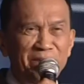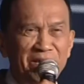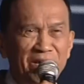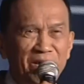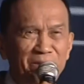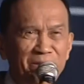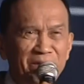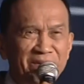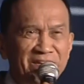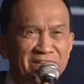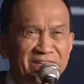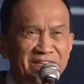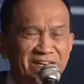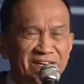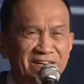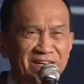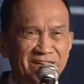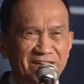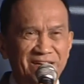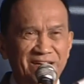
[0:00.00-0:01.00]
มีคอมเมนเตอ
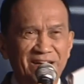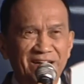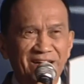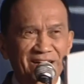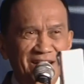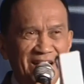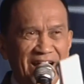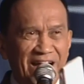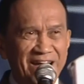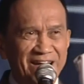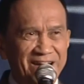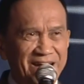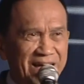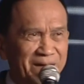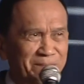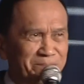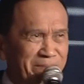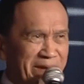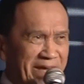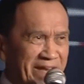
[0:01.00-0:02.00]
ร์ ไก่รั
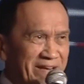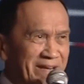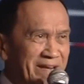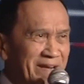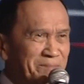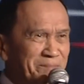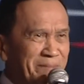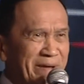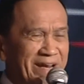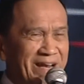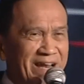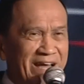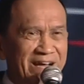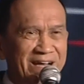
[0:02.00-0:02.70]
กเป็ด เป็ดรัก